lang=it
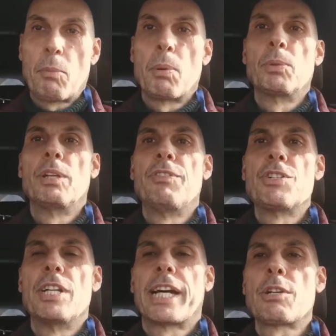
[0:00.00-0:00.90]
era un po' più
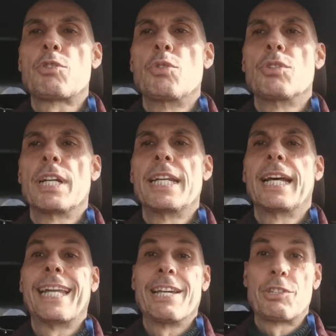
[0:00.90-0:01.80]
difficile raggiungerli,
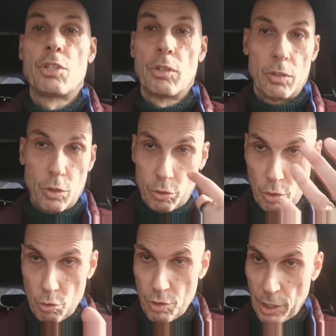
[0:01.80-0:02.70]
adesso, lo sto
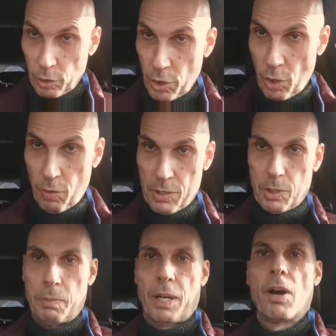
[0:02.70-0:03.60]
aggiungendo io
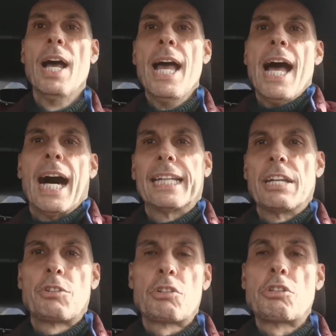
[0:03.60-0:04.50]
questo però,
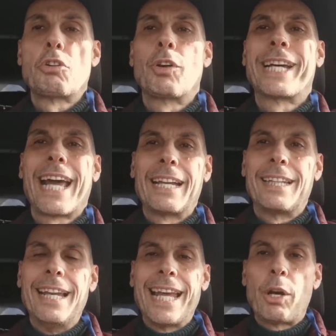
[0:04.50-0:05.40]
adesso si sono
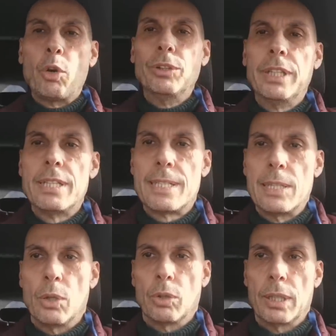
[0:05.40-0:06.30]
create le
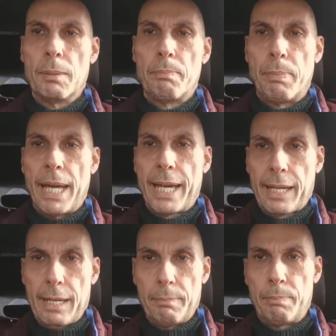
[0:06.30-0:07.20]
condizioni
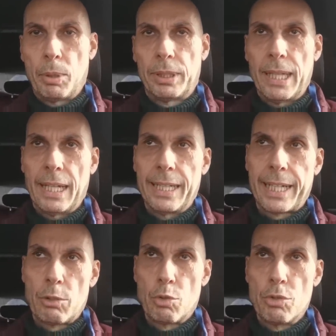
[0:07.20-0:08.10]
per
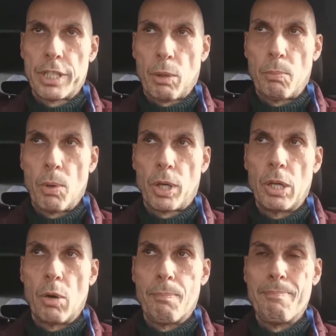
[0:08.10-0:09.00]
poterli raggiungere un
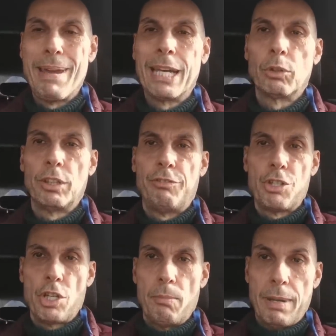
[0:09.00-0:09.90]
pochino meno
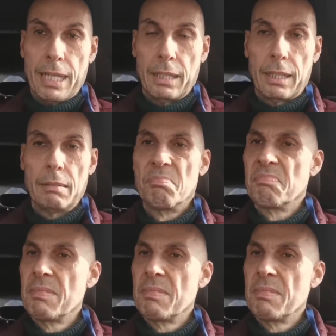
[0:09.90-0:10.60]
difficilmente.